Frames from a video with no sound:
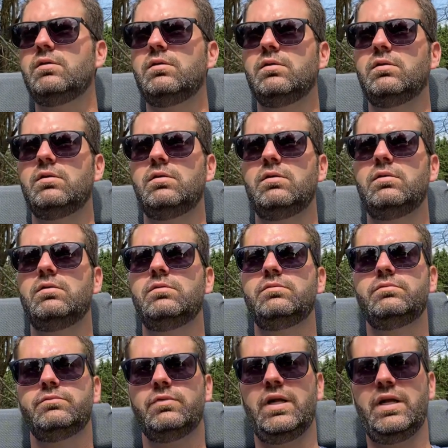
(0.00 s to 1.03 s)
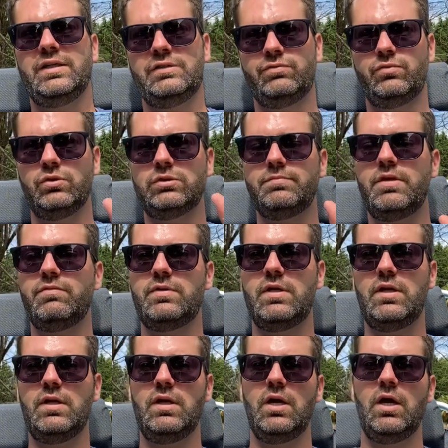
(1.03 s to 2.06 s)
Euh, voilà, il faut se
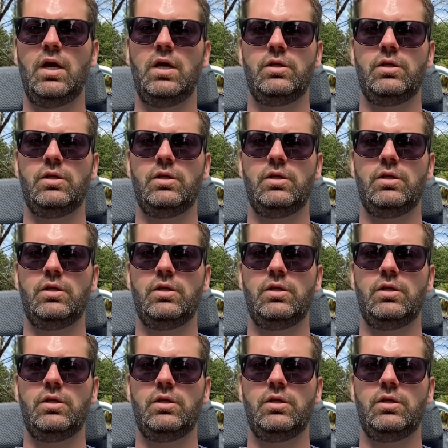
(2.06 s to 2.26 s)
méfier.